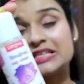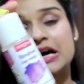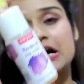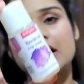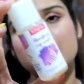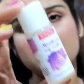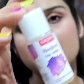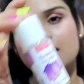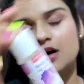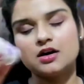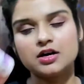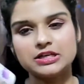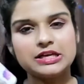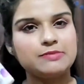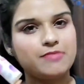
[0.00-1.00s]
अच्छा
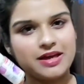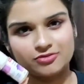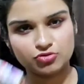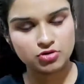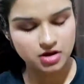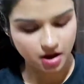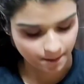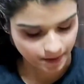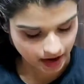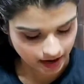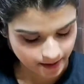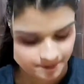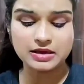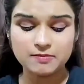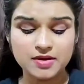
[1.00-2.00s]
uh, ये मैंसुअल कप
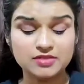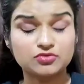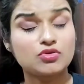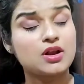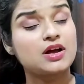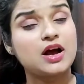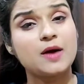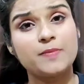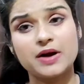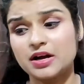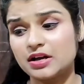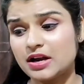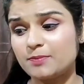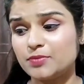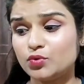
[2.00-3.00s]
है कि मैंसुअल कप
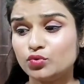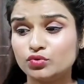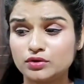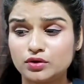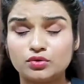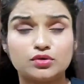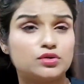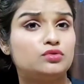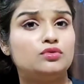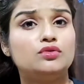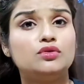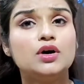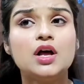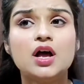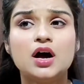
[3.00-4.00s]
अगर आप यूज़ करोगे
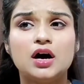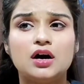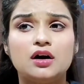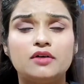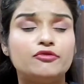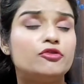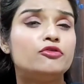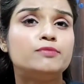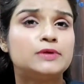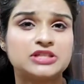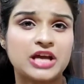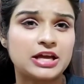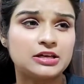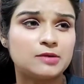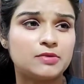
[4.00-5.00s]
तो uh, वो
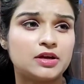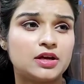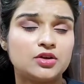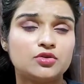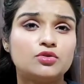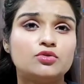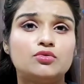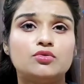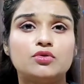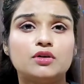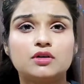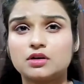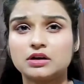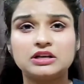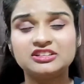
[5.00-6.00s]
बजाइना में यू नो
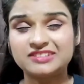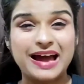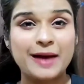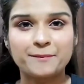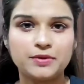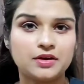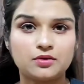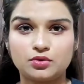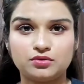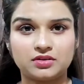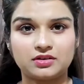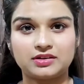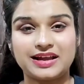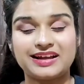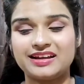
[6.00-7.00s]
डिस हो
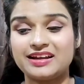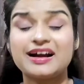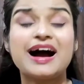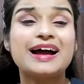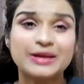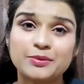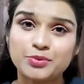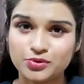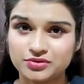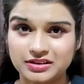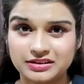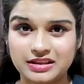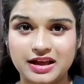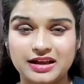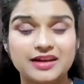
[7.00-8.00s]
सकता है गायब हो
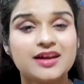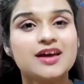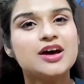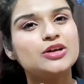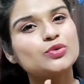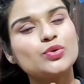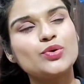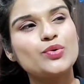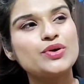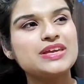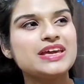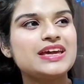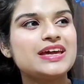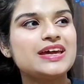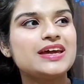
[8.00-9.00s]
सकता है तो
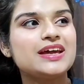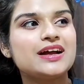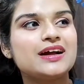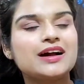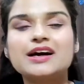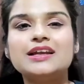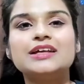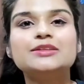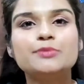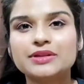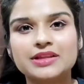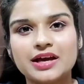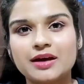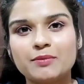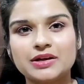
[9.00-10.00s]
ये गलत
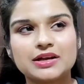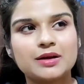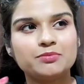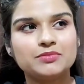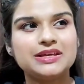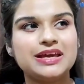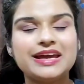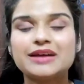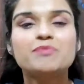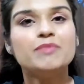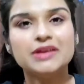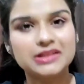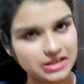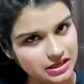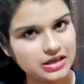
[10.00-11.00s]
मिथ है मतलब ये एक
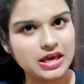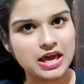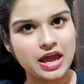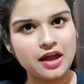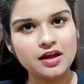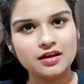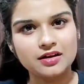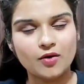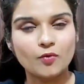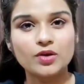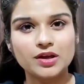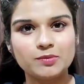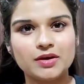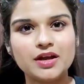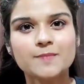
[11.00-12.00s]
मिथ ही है
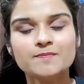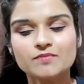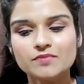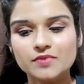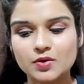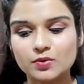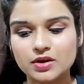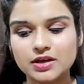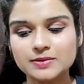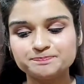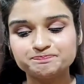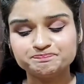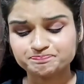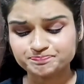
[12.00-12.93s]
कहूंगी मैं क्योंकि